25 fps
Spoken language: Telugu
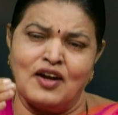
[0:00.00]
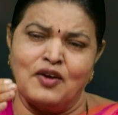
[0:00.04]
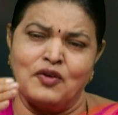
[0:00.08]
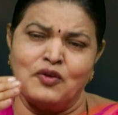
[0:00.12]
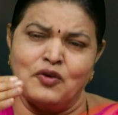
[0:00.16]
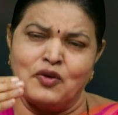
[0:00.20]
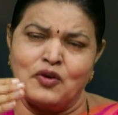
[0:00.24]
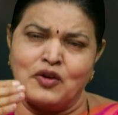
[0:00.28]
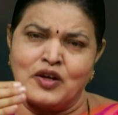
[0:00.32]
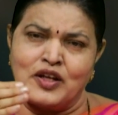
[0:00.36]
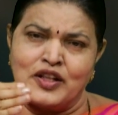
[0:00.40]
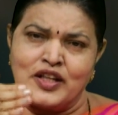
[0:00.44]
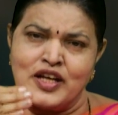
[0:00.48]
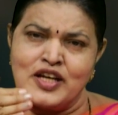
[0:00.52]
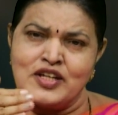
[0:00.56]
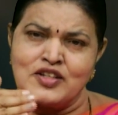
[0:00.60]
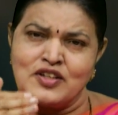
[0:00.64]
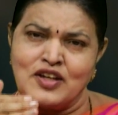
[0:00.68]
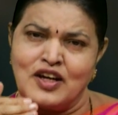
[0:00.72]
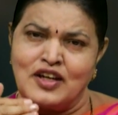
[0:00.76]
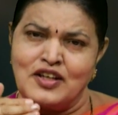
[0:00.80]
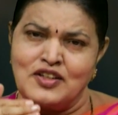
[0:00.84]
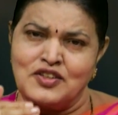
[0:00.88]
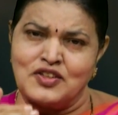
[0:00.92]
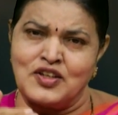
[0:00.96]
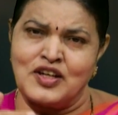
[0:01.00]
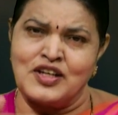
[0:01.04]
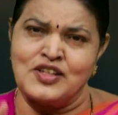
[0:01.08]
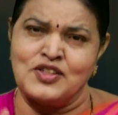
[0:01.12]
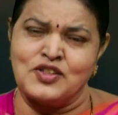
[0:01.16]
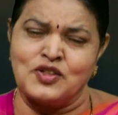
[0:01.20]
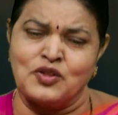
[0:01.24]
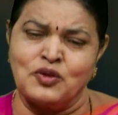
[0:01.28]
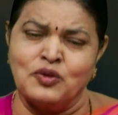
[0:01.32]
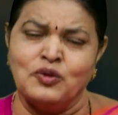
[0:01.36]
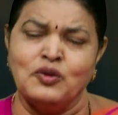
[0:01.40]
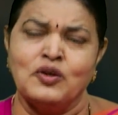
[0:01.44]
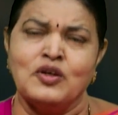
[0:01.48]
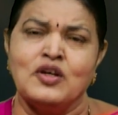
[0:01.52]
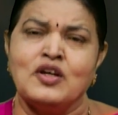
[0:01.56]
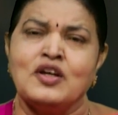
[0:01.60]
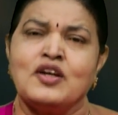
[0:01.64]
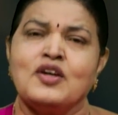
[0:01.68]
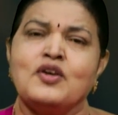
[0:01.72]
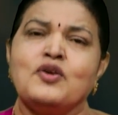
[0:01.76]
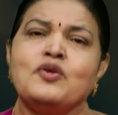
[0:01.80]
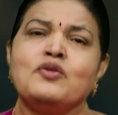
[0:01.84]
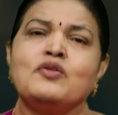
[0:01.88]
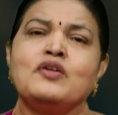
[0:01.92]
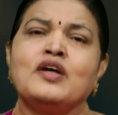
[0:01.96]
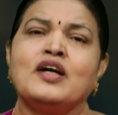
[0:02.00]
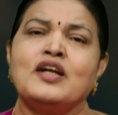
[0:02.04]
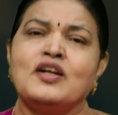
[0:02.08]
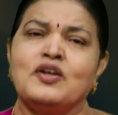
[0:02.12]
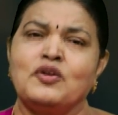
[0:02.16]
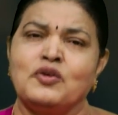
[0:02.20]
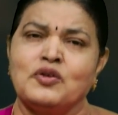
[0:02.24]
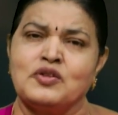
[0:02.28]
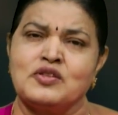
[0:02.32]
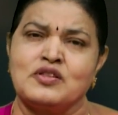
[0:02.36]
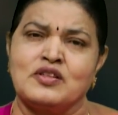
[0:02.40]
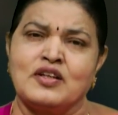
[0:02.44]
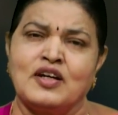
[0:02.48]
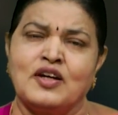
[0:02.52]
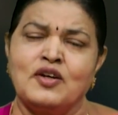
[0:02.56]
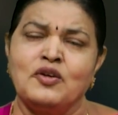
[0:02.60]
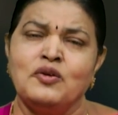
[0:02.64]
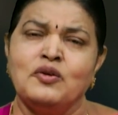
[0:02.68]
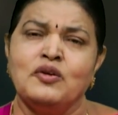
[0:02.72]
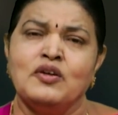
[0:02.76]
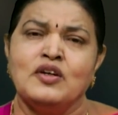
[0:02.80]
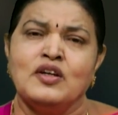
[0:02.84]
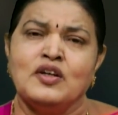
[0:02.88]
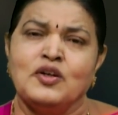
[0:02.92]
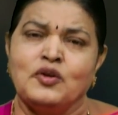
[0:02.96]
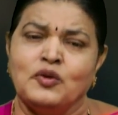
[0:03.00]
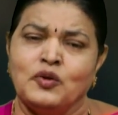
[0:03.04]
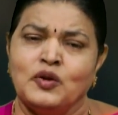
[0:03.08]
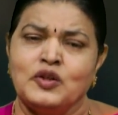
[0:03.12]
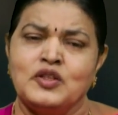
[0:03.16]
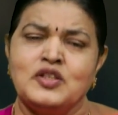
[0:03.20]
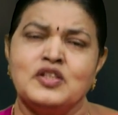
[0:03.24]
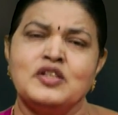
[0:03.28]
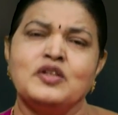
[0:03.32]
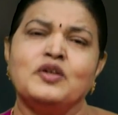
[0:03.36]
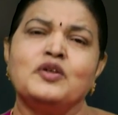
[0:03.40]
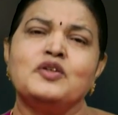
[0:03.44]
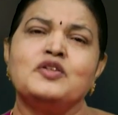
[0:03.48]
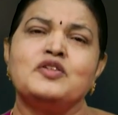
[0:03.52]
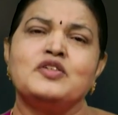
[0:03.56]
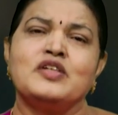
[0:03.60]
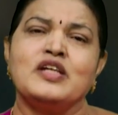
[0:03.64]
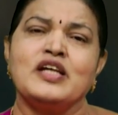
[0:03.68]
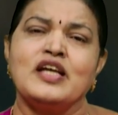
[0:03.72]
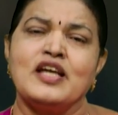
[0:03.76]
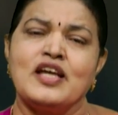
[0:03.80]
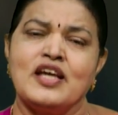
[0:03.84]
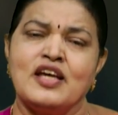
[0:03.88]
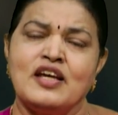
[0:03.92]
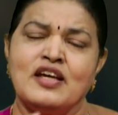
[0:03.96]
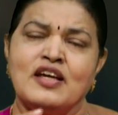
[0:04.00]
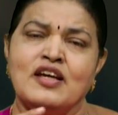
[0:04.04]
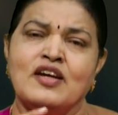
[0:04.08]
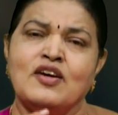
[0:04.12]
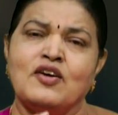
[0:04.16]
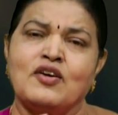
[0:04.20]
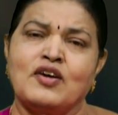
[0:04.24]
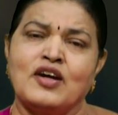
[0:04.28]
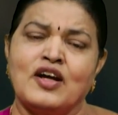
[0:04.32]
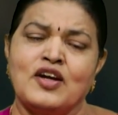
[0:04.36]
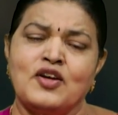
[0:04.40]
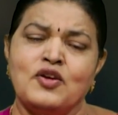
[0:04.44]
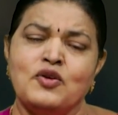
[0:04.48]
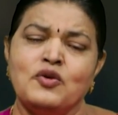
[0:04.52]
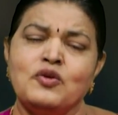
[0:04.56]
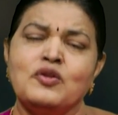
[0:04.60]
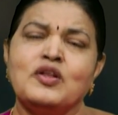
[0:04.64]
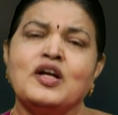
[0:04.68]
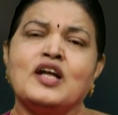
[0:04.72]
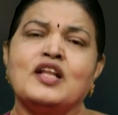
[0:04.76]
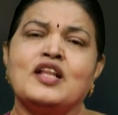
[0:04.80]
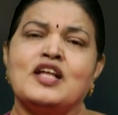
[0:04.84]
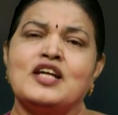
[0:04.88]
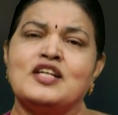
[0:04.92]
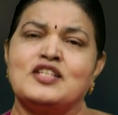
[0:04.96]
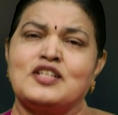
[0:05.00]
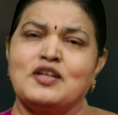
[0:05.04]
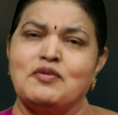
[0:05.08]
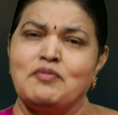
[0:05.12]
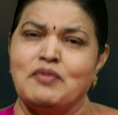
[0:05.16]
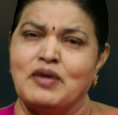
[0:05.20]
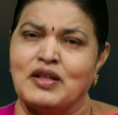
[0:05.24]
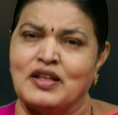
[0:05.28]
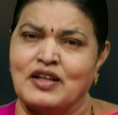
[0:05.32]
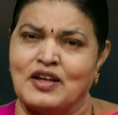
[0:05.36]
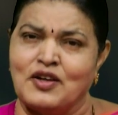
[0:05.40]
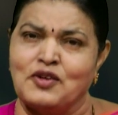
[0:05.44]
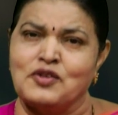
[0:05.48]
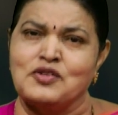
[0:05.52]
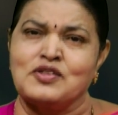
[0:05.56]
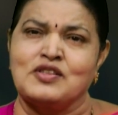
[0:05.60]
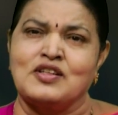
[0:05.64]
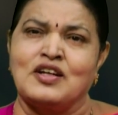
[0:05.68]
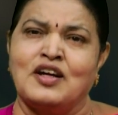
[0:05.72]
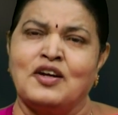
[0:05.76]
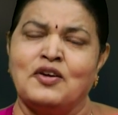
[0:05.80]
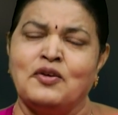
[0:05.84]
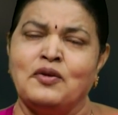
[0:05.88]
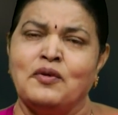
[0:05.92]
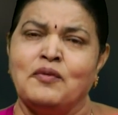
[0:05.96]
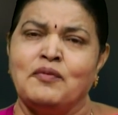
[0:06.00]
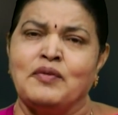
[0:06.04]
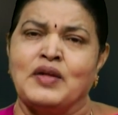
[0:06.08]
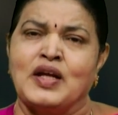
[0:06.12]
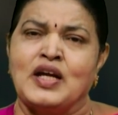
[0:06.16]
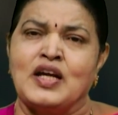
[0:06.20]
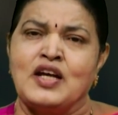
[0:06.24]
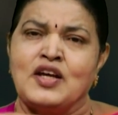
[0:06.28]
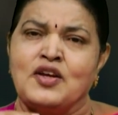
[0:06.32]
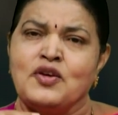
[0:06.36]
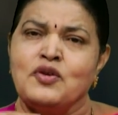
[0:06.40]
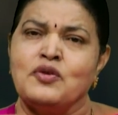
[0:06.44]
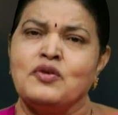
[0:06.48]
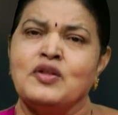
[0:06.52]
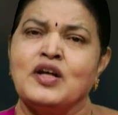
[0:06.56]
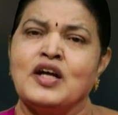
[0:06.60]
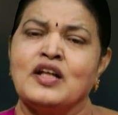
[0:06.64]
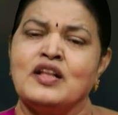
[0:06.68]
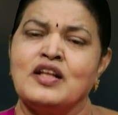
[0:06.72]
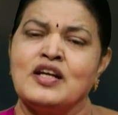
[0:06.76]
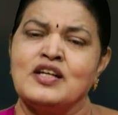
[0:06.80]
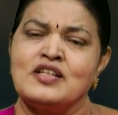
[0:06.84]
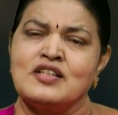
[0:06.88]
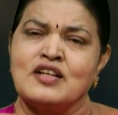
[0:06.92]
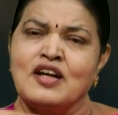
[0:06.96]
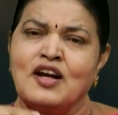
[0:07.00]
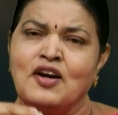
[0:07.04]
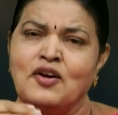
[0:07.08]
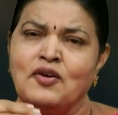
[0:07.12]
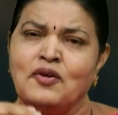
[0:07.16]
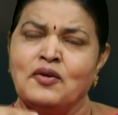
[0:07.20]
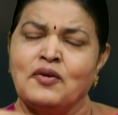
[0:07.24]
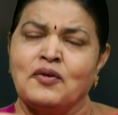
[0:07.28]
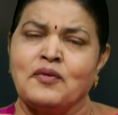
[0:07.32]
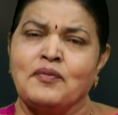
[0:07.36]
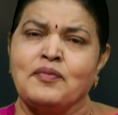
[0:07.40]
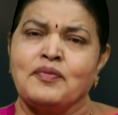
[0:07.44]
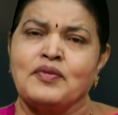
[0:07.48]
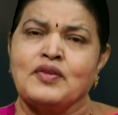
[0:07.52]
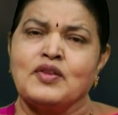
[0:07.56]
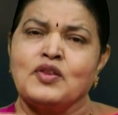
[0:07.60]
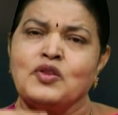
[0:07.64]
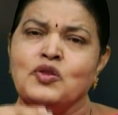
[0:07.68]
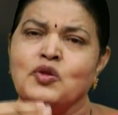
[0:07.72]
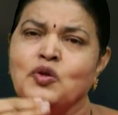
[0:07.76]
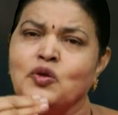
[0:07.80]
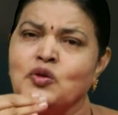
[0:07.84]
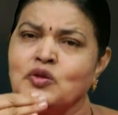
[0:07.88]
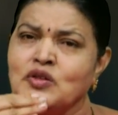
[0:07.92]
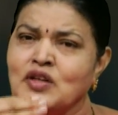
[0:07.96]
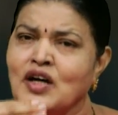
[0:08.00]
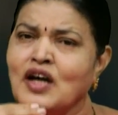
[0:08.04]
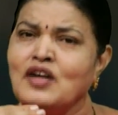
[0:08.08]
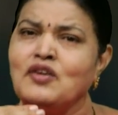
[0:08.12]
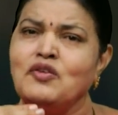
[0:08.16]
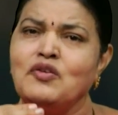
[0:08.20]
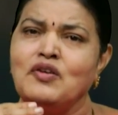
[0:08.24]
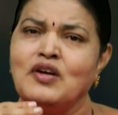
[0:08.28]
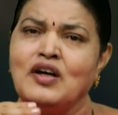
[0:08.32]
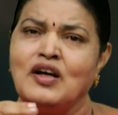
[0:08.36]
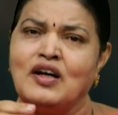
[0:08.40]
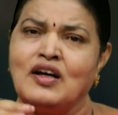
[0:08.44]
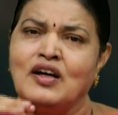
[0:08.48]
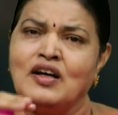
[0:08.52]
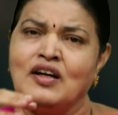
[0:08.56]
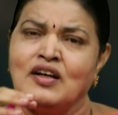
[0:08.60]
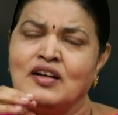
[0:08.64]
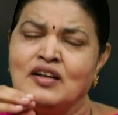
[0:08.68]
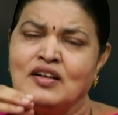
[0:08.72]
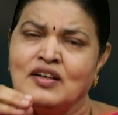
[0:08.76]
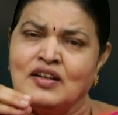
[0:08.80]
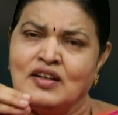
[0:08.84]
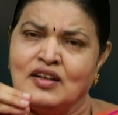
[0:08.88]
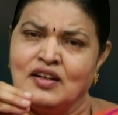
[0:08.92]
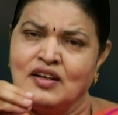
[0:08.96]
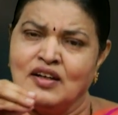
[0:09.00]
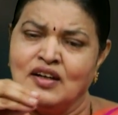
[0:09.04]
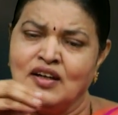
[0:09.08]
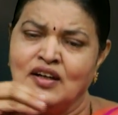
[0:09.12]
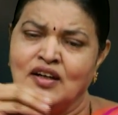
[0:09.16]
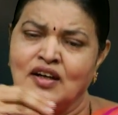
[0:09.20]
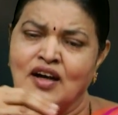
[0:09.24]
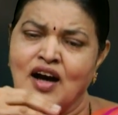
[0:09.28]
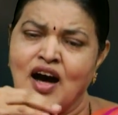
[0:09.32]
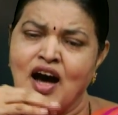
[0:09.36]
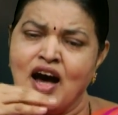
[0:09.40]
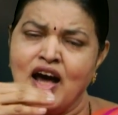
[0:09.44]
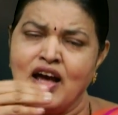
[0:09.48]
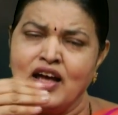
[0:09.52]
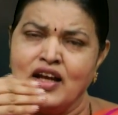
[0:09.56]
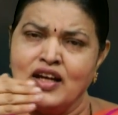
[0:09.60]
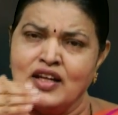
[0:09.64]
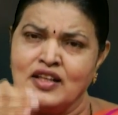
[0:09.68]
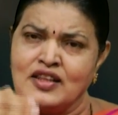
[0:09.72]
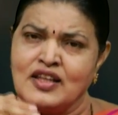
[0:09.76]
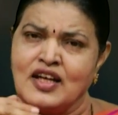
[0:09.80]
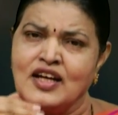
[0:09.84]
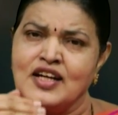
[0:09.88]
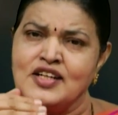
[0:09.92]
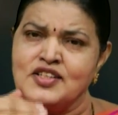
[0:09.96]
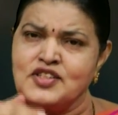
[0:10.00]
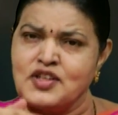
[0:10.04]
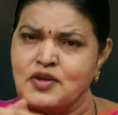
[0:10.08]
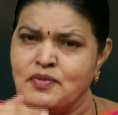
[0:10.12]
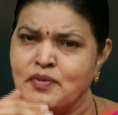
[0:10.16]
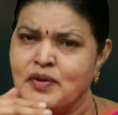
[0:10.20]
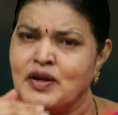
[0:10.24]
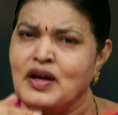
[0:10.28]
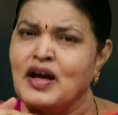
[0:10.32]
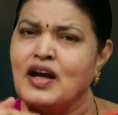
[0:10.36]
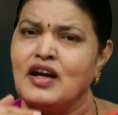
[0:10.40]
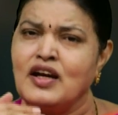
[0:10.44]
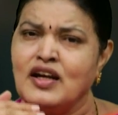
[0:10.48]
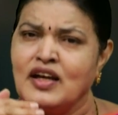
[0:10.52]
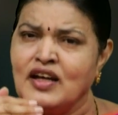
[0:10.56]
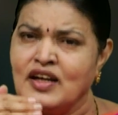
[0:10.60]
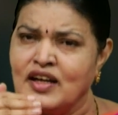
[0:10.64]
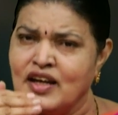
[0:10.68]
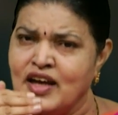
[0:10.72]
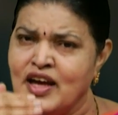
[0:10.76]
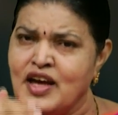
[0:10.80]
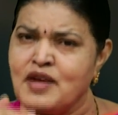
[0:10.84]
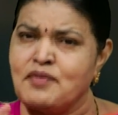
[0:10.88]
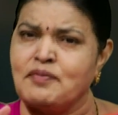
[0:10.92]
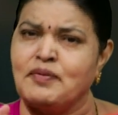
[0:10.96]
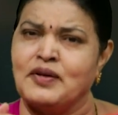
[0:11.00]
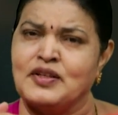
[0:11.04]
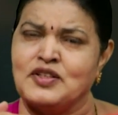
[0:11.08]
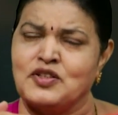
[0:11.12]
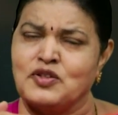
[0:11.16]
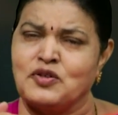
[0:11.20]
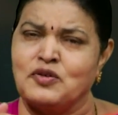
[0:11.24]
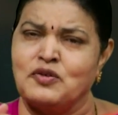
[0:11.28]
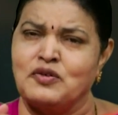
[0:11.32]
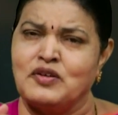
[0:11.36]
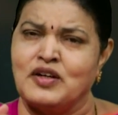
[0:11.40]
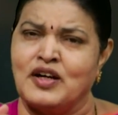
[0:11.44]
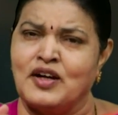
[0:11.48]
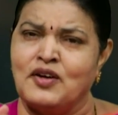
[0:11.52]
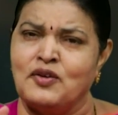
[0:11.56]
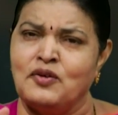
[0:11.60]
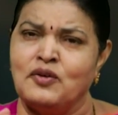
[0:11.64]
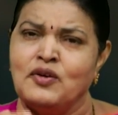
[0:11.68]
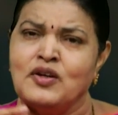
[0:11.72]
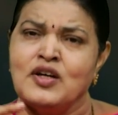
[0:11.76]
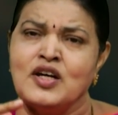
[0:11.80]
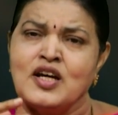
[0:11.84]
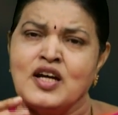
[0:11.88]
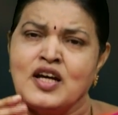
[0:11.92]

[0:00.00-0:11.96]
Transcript: అలా ఒక్కొక్క దేశాన్ని జయిస్తూ యుద్ధానికి వస్తాడు వచ్చి వచ్చి ఈ యొక్క యూదా దేశం మీదకి వస్తాడు యూదా దేశంలో దోతానున ఆయన తన శిబిరాన్ని ఏర్పరచుకుంటాడు